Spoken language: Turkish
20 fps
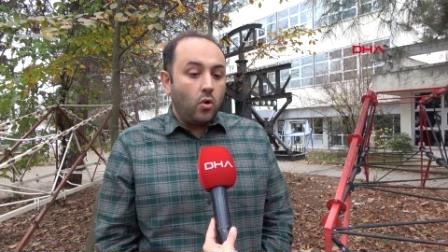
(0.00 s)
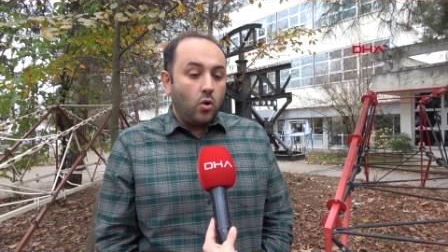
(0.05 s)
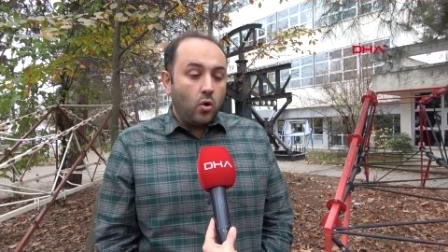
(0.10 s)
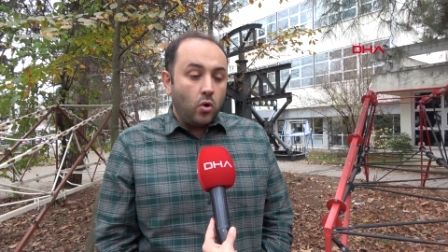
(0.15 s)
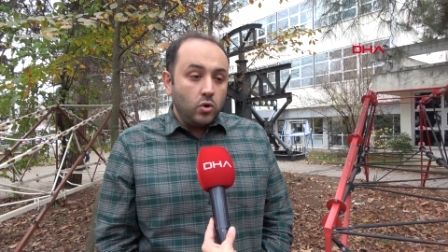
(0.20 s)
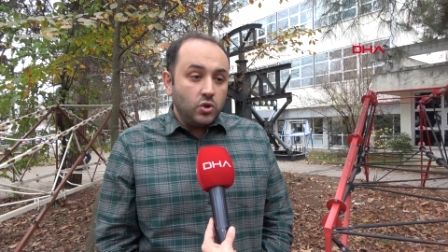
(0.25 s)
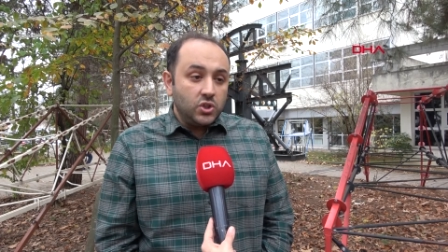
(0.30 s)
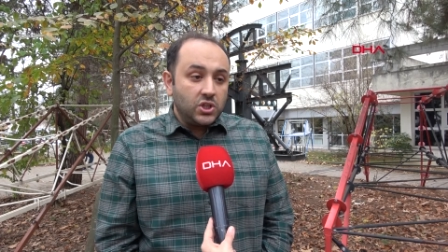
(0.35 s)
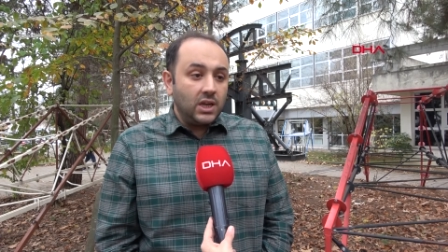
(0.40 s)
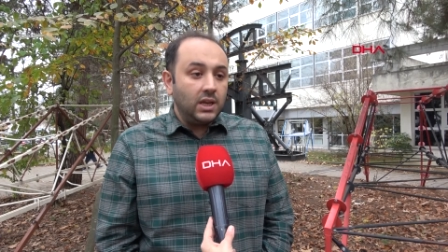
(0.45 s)

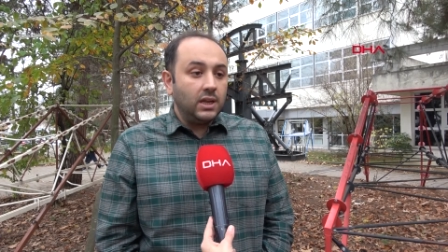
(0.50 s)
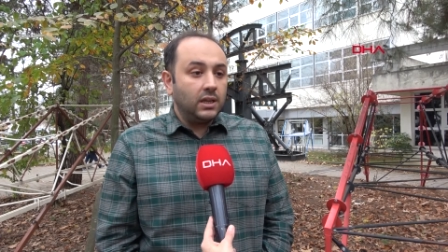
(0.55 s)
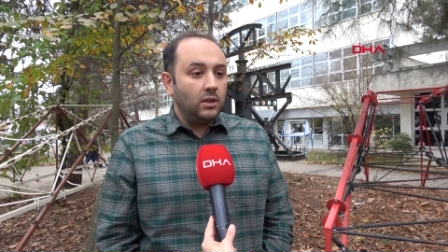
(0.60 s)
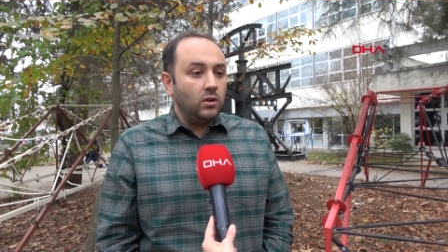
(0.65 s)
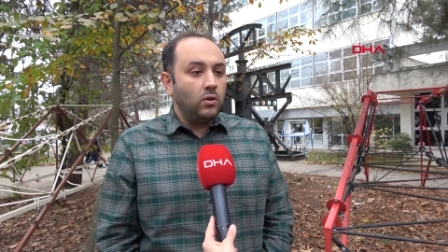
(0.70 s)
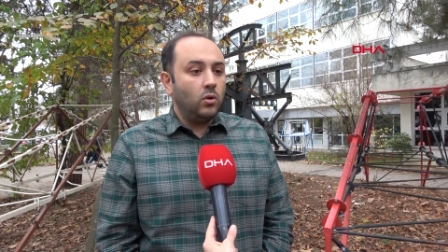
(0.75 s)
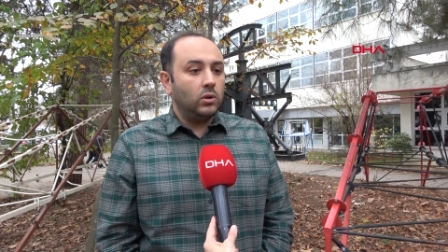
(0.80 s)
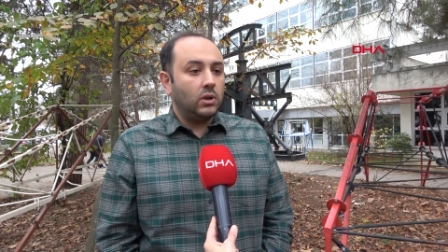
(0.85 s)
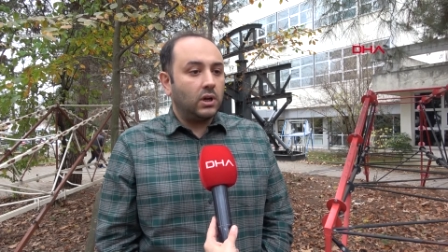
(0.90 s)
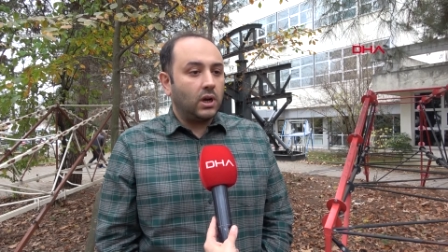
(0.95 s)

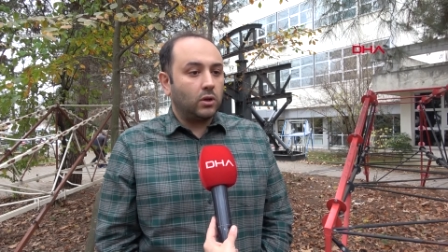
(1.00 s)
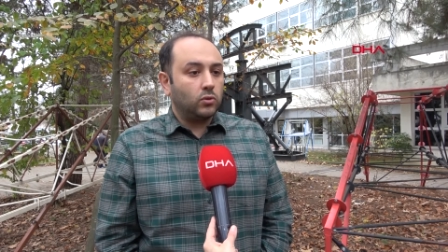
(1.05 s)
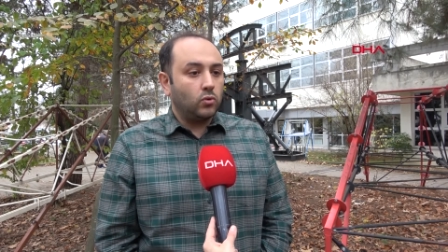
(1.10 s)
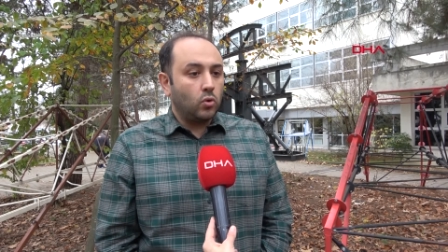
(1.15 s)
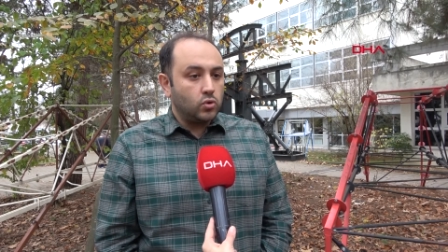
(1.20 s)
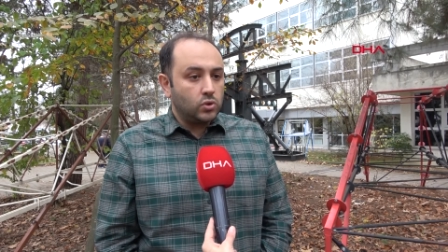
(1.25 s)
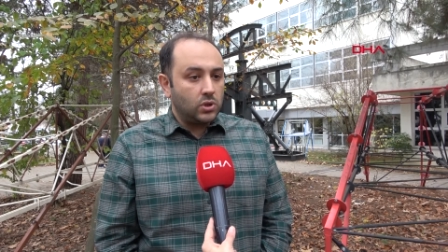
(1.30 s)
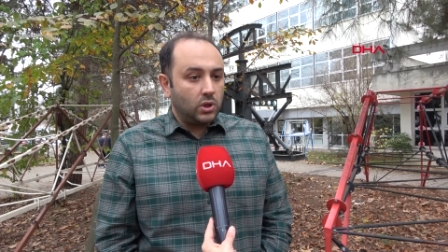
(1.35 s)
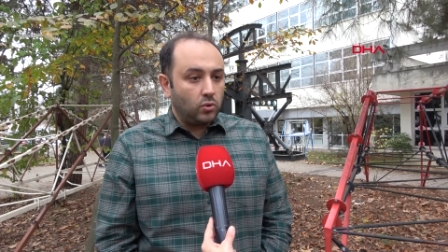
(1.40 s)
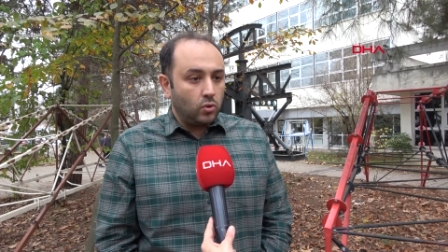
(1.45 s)
öncelikli olarak
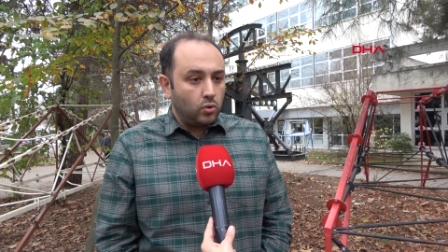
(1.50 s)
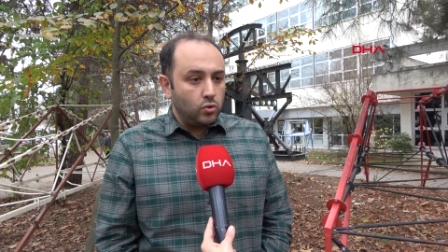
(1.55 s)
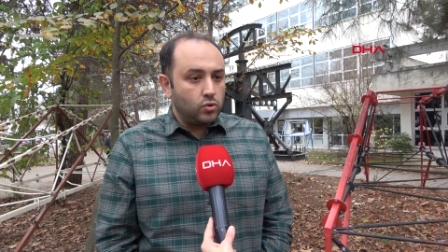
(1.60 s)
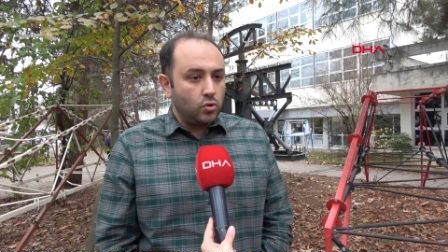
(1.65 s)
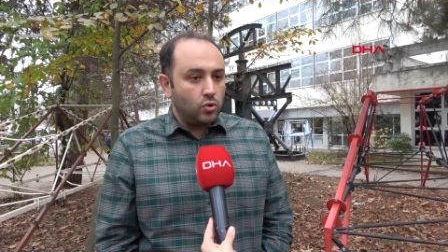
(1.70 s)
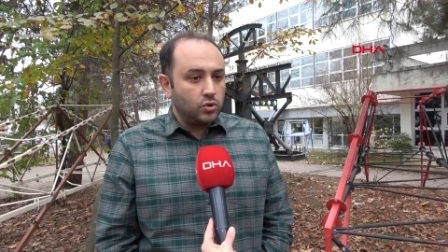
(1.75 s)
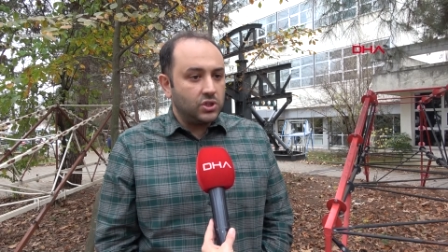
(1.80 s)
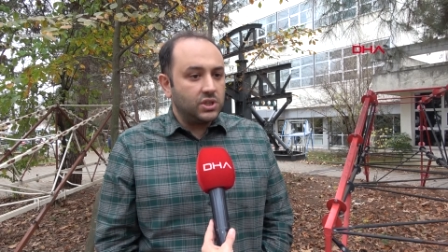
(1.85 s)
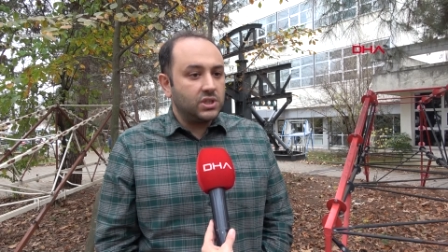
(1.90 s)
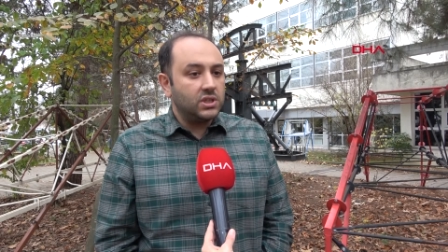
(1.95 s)
99
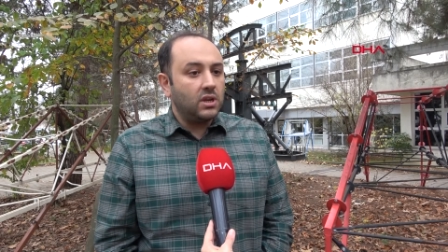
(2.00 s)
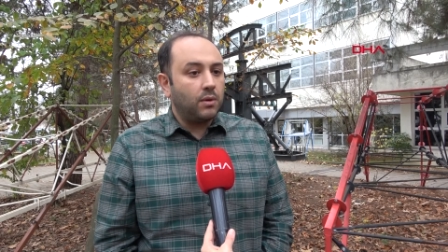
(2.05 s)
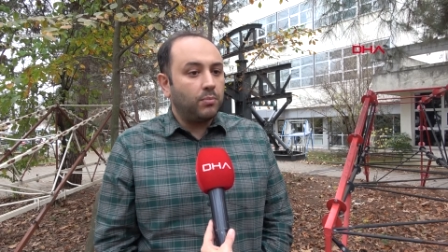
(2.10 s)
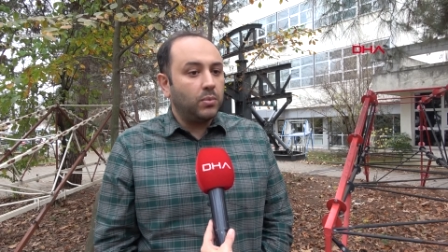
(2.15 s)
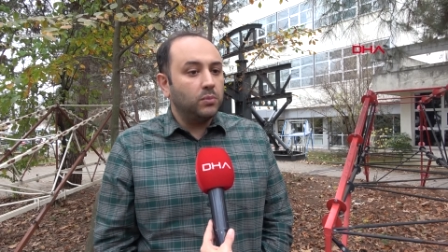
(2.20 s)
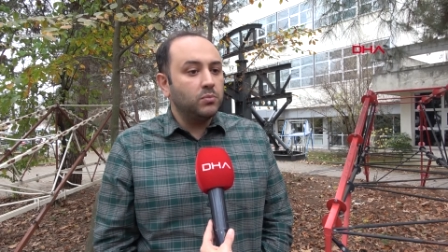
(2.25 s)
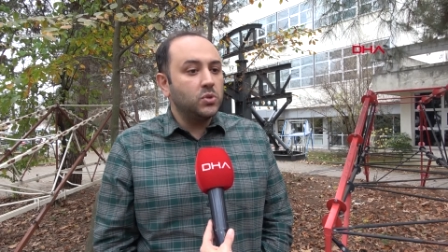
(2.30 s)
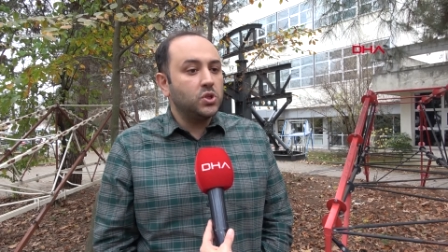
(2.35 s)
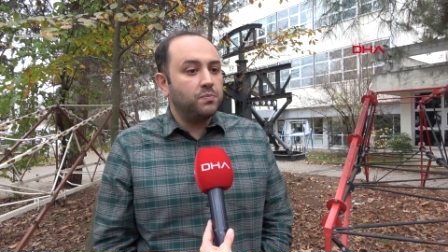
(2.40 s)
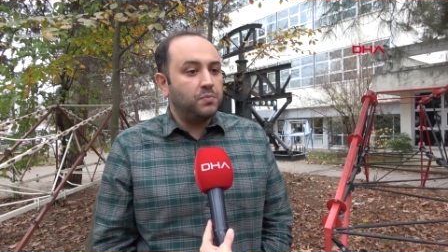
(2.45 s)
öncesi
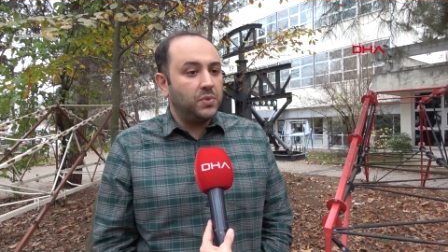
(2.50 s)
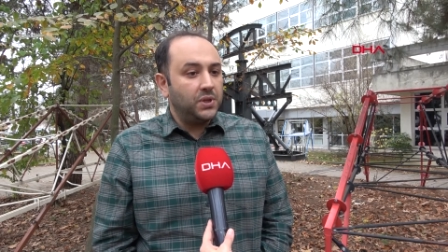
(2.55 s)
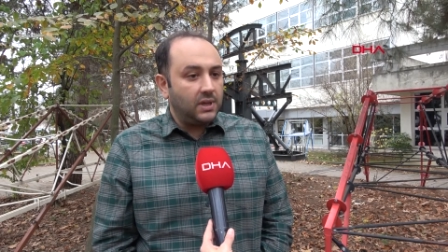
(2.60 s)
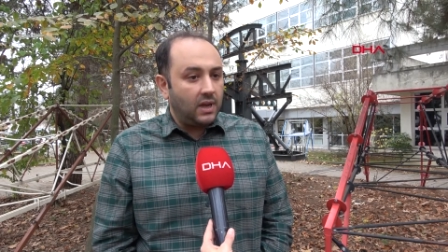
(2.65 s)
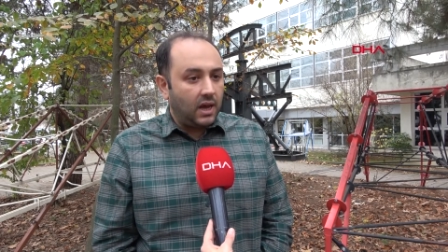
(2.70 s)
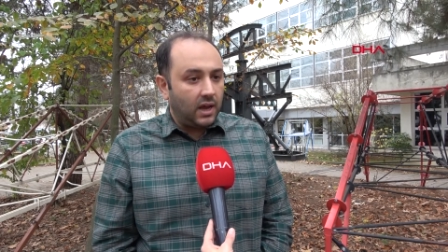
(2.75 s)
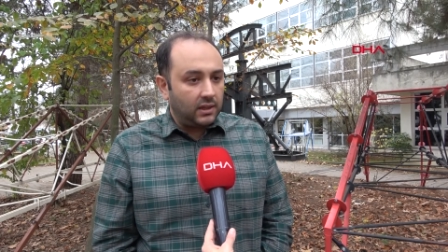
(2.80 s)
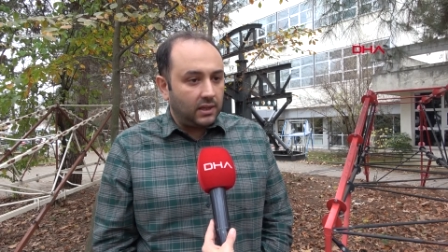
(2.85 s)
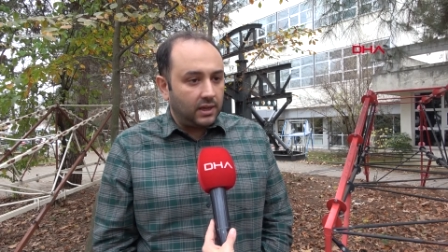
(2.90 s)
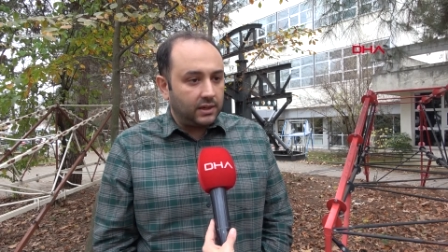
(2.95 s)
yapılmış
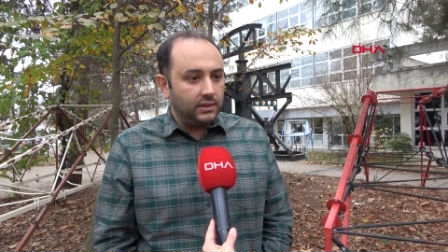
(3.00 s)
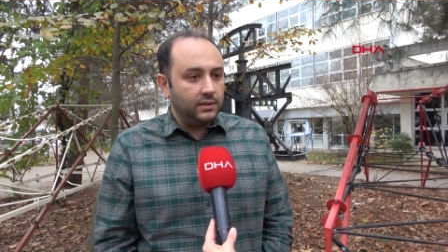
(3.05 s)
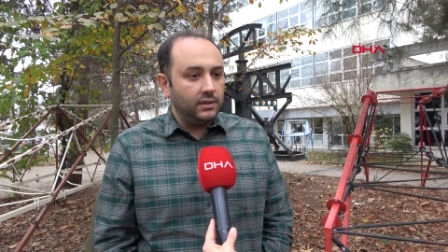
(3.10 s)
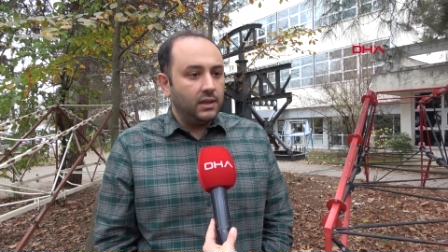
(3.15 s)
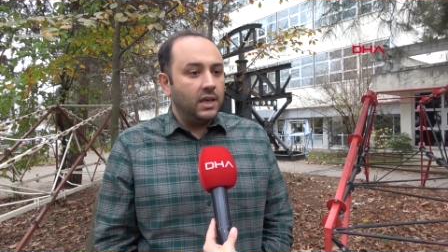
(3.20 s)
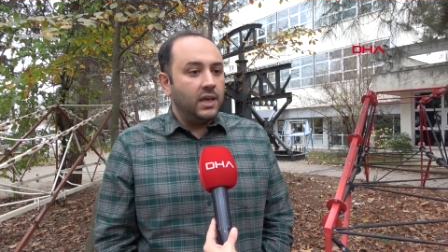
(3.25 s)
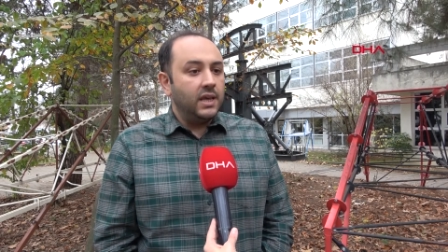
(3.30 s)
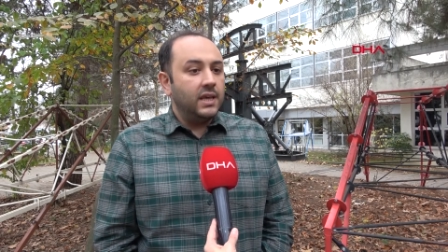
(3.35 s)
binaların